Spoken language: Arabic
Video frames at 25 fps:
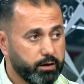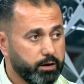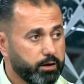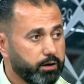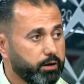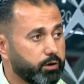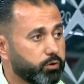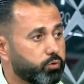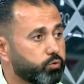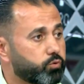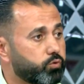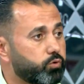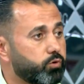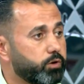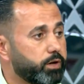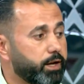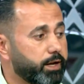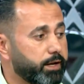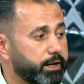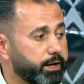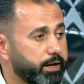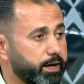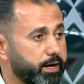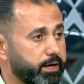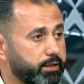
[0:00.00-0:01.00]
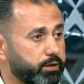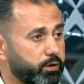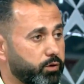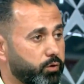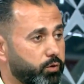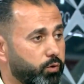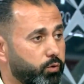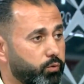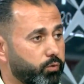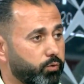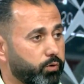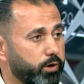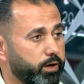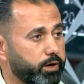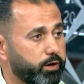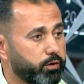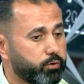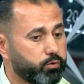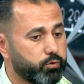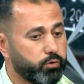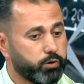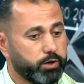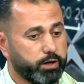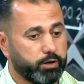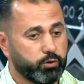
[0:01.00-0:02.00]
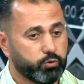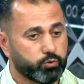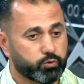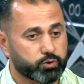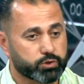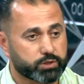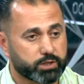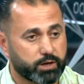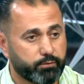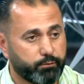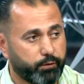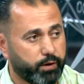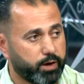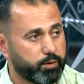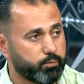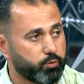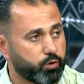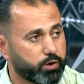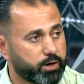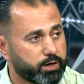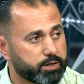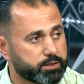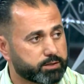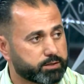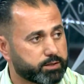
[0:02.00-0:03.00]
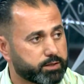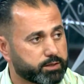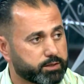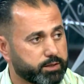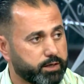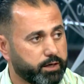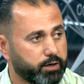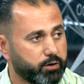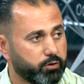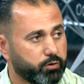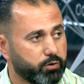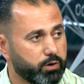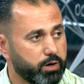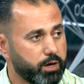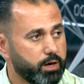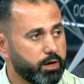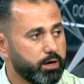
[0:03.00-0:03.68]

تكون النادي هو يكون عنده صفحه مخصصه له